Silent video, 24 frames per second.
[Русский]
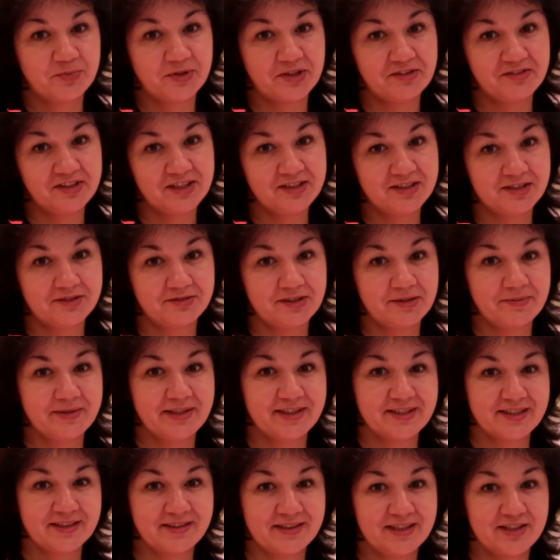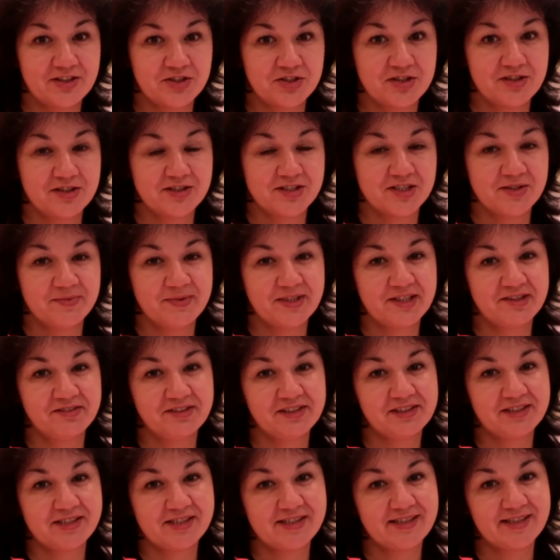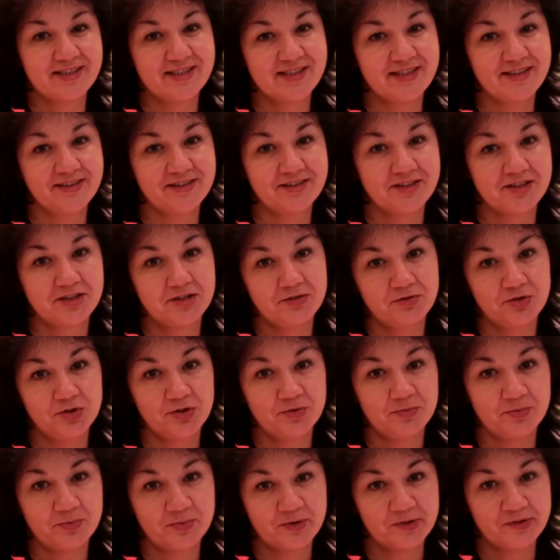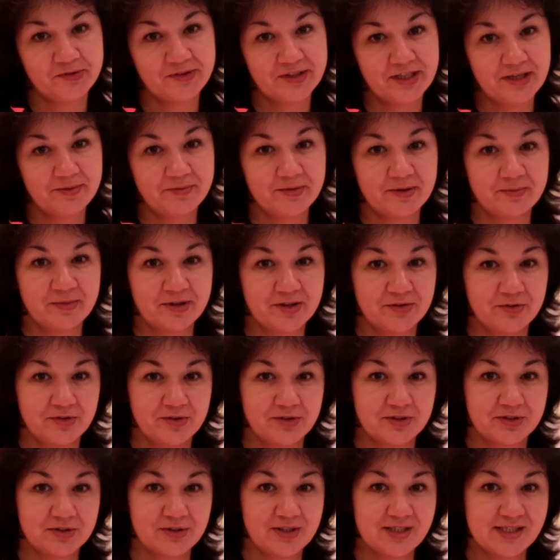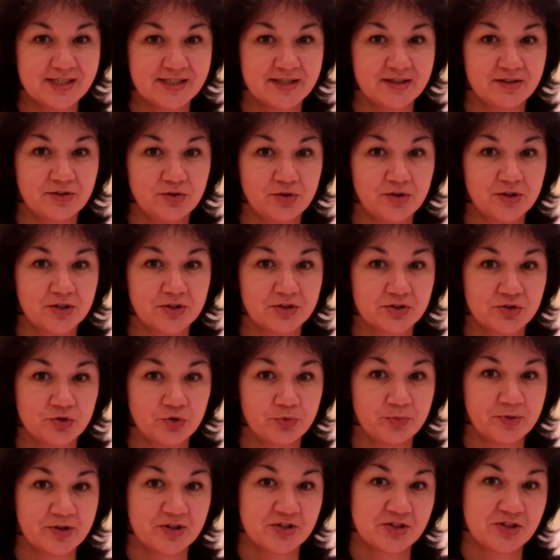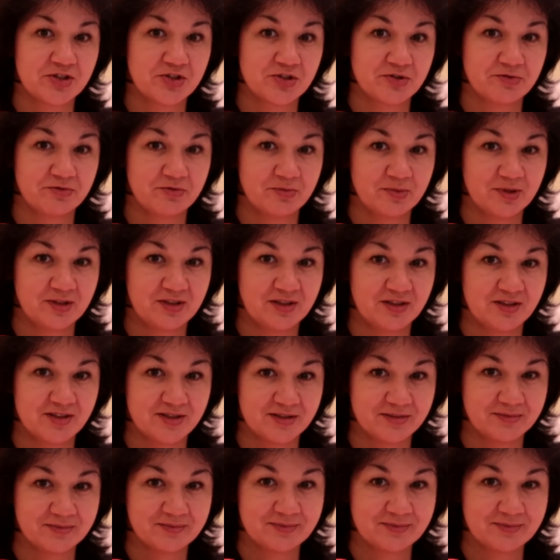привет! С вами на канале Железный мир Ивета Стаценко и сегодня мы поговорим об Арнольд Классике, только что прошедшем в Мадриде.